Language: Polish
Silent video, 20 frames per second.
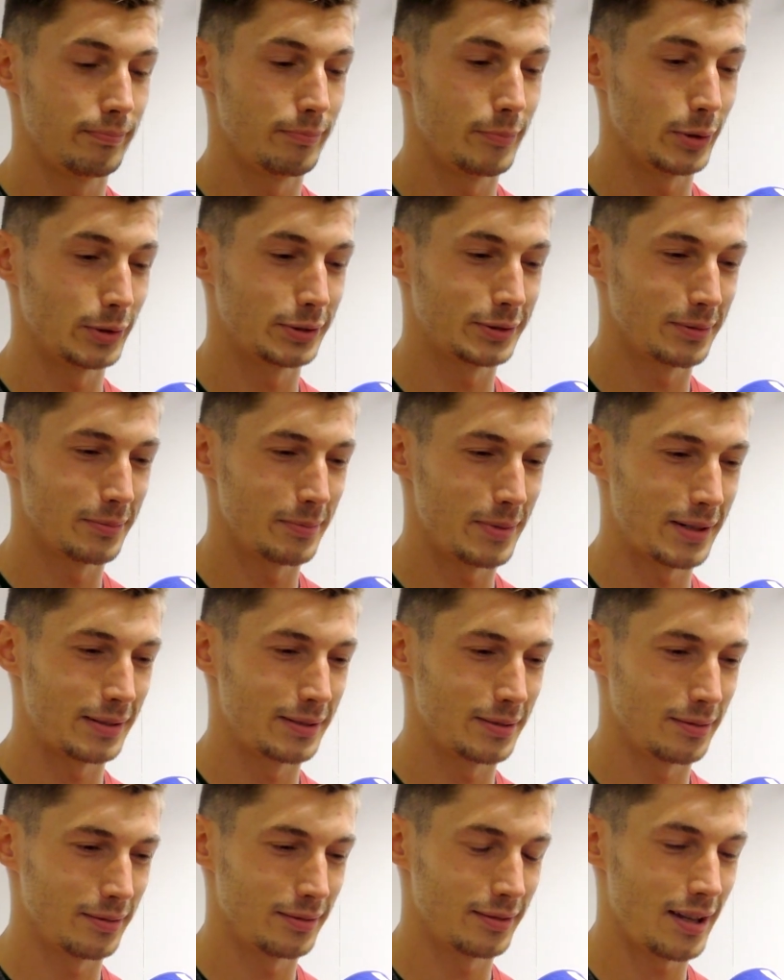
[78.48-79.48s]
Mocno,
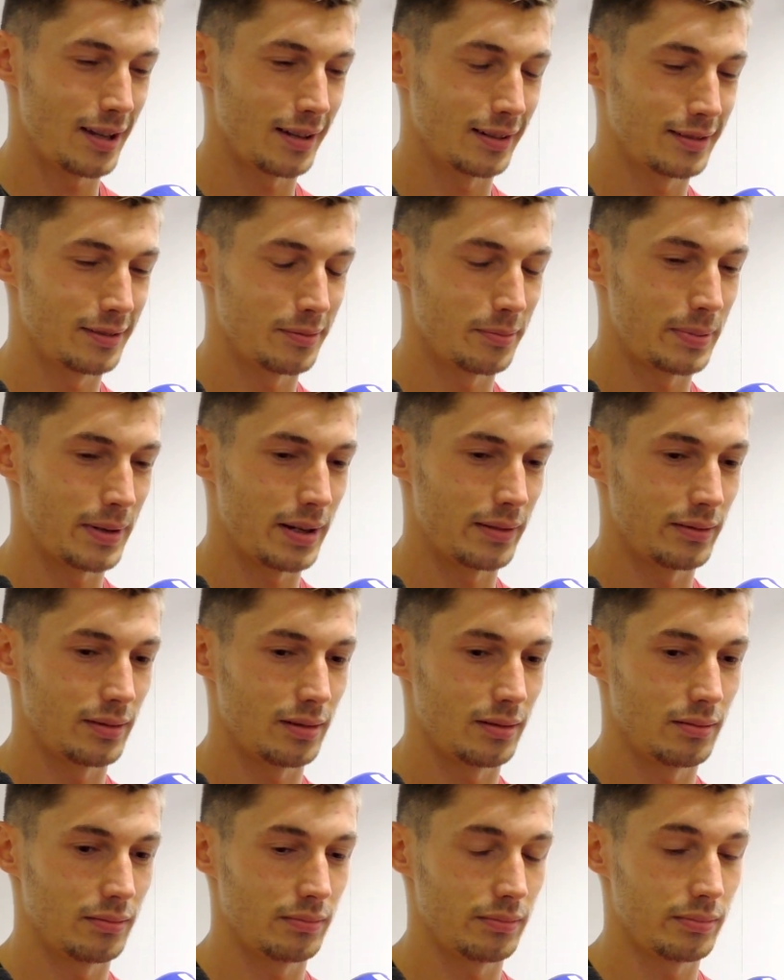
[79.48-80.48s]
bardzo, tak, to
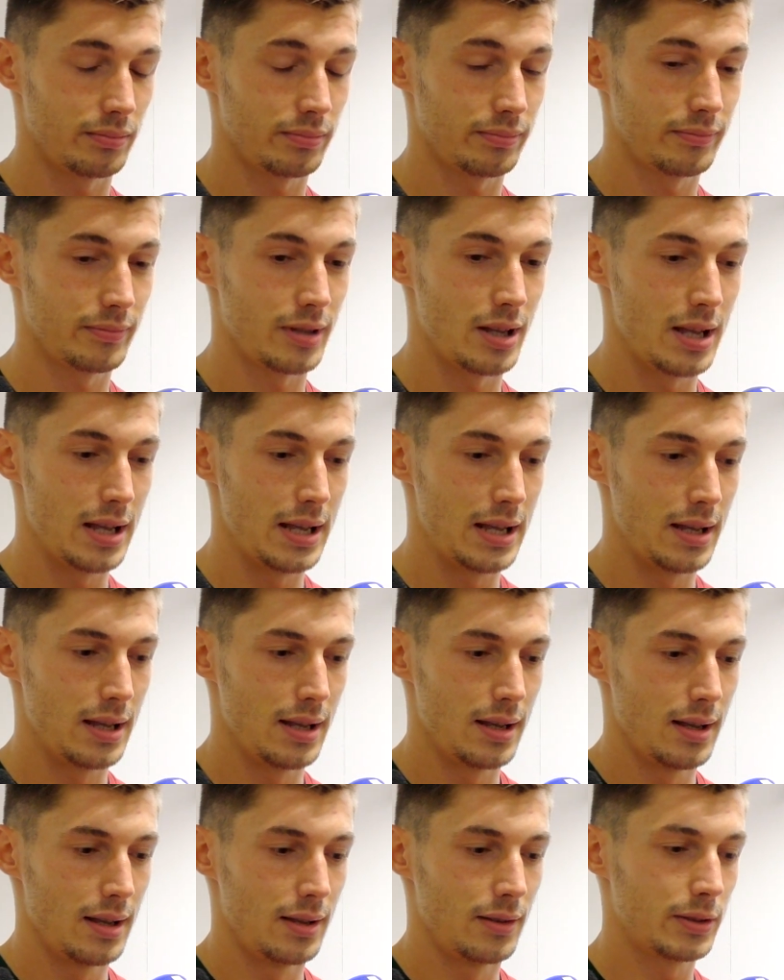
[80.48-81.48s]
prawda. No,
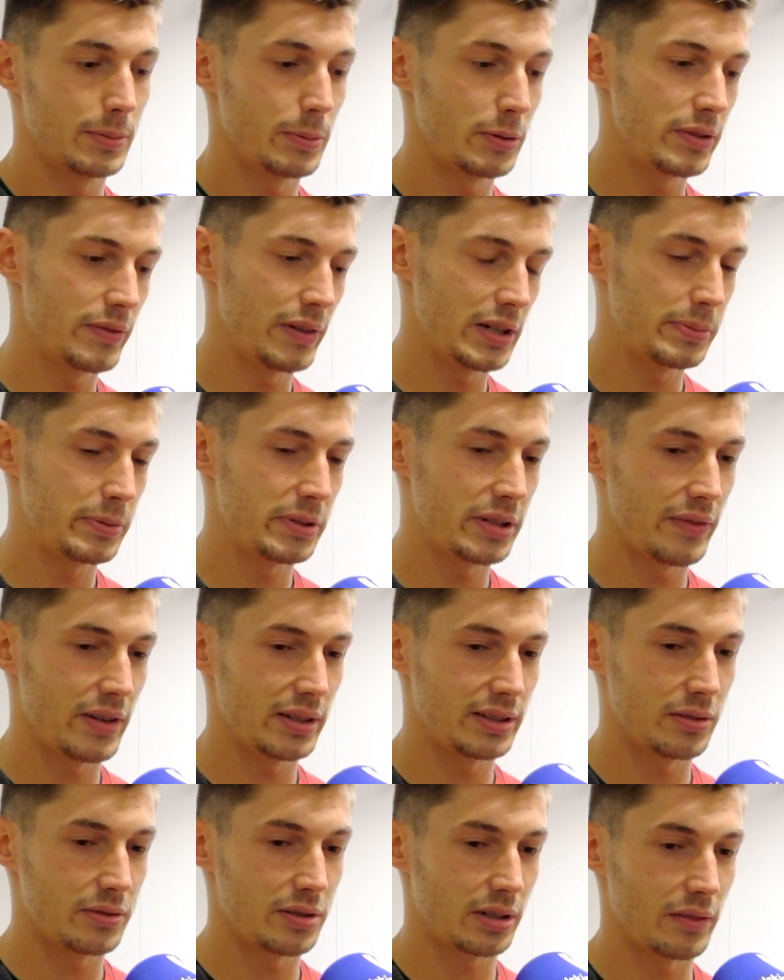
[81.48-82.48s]
no spodziewaliśmy się
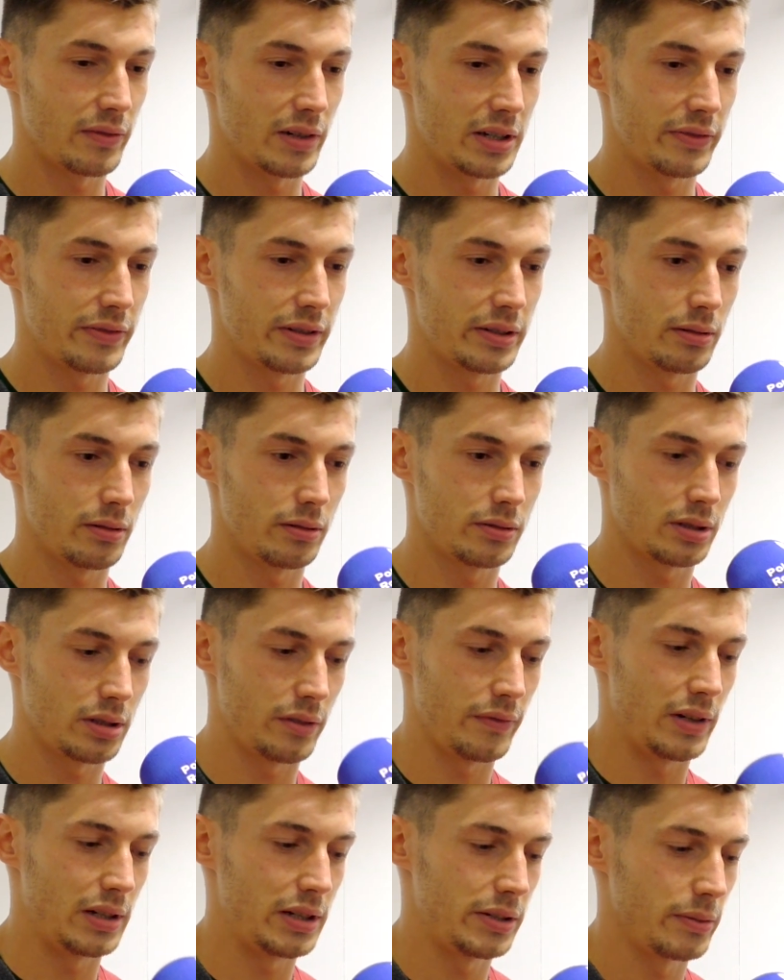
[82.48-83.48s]
więcej, oczekiwali,
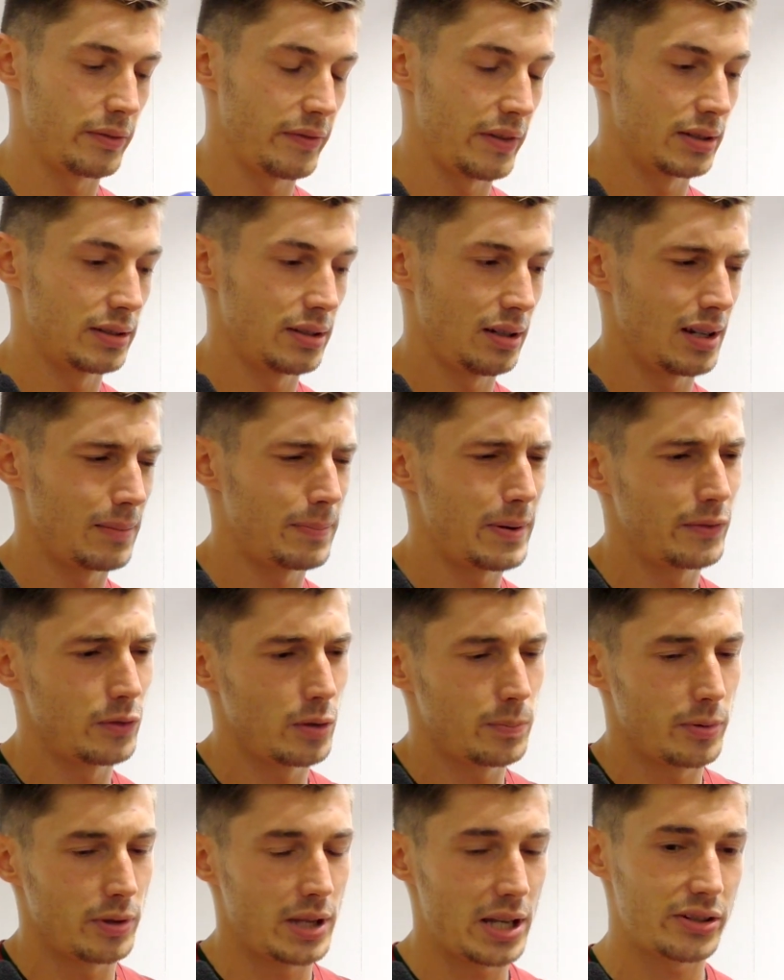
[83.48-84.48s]
oczekiwaliśmy więcej. Na
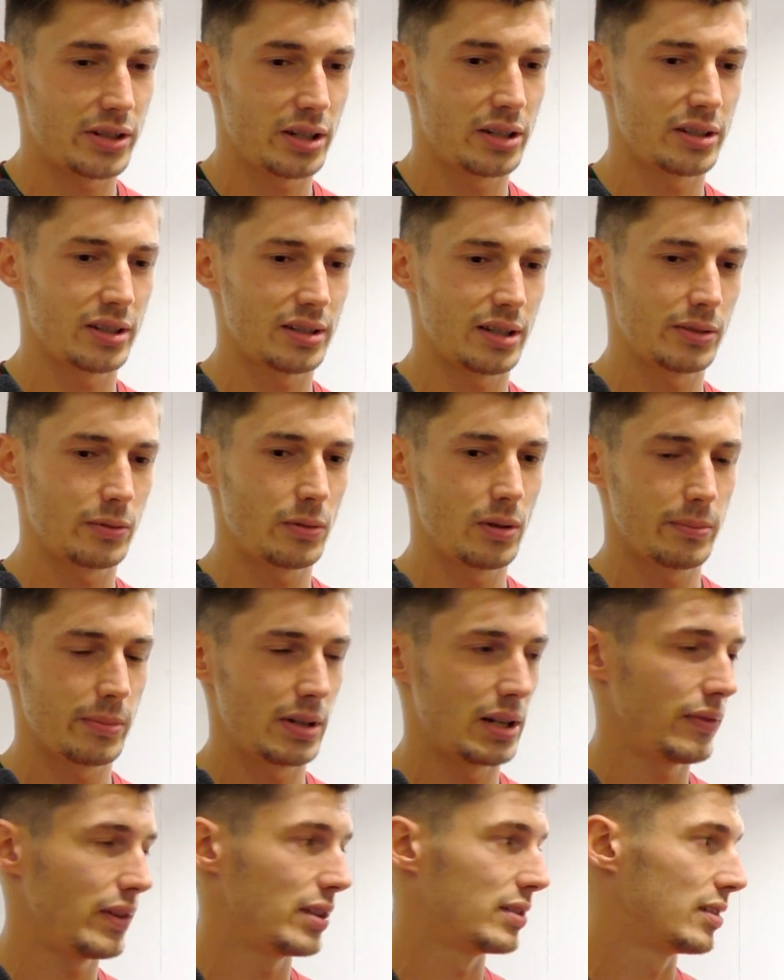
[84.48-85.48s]
pewno po naszej grze
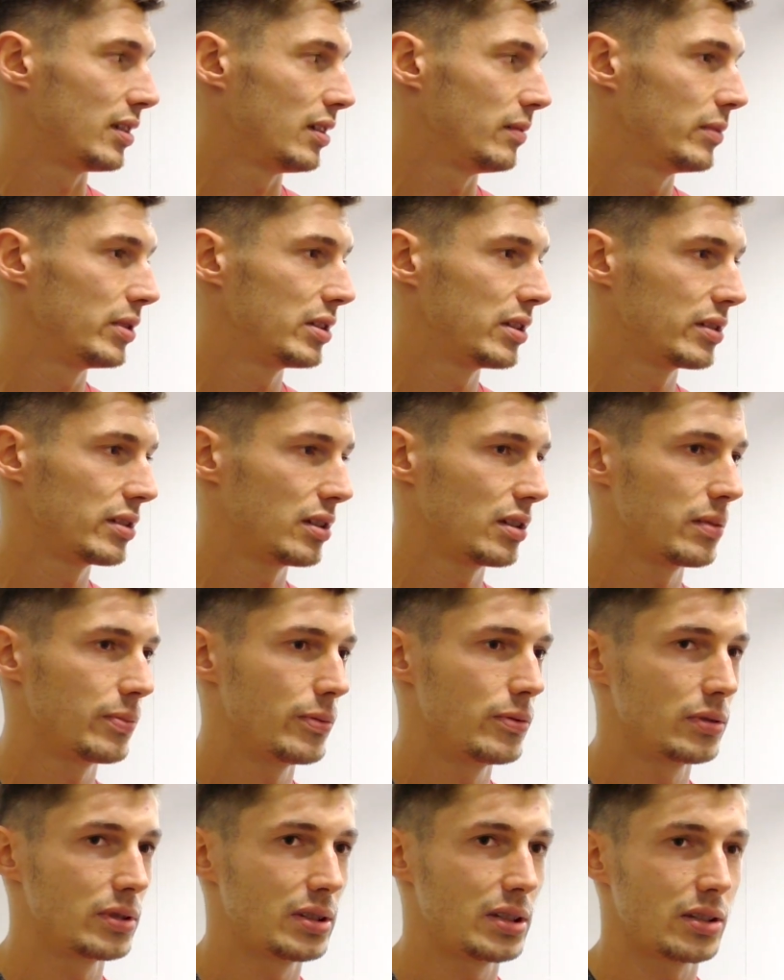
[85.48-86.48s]
zasługujemy na więcej. Myślę, że te
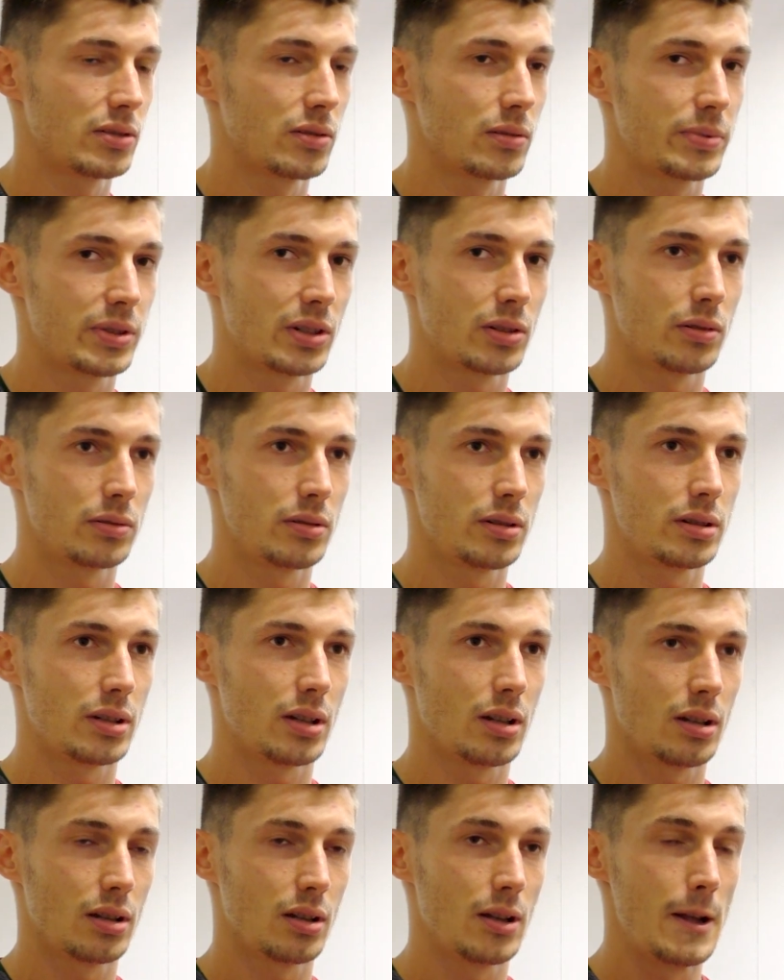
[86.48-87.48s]
punkty zaczną przychodzić
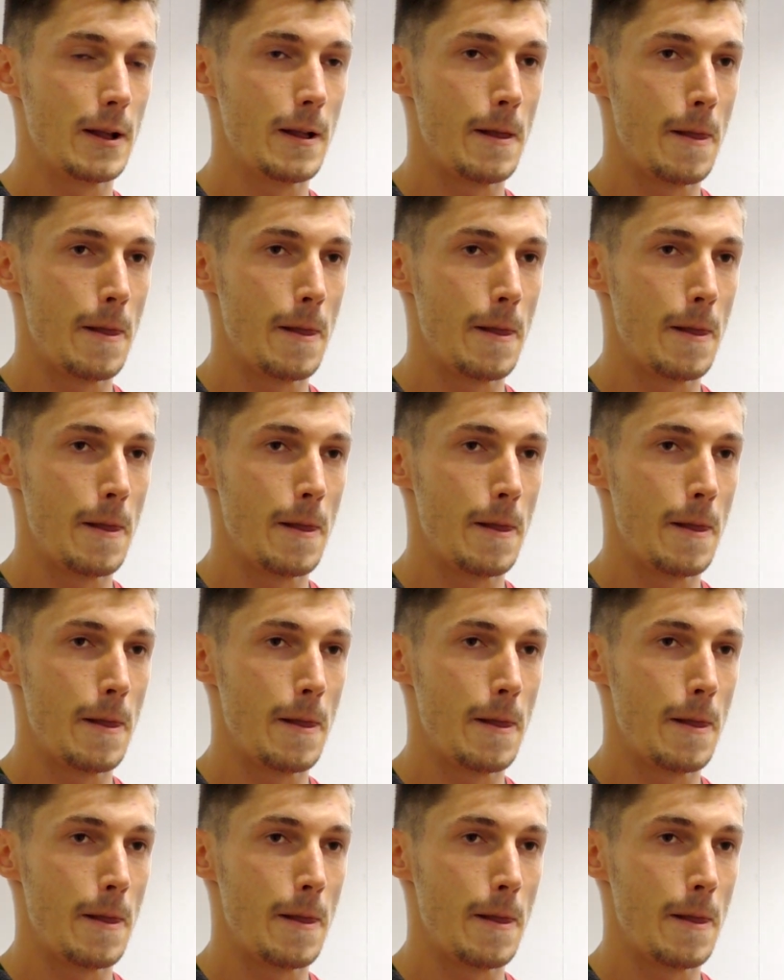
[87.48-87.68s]
e,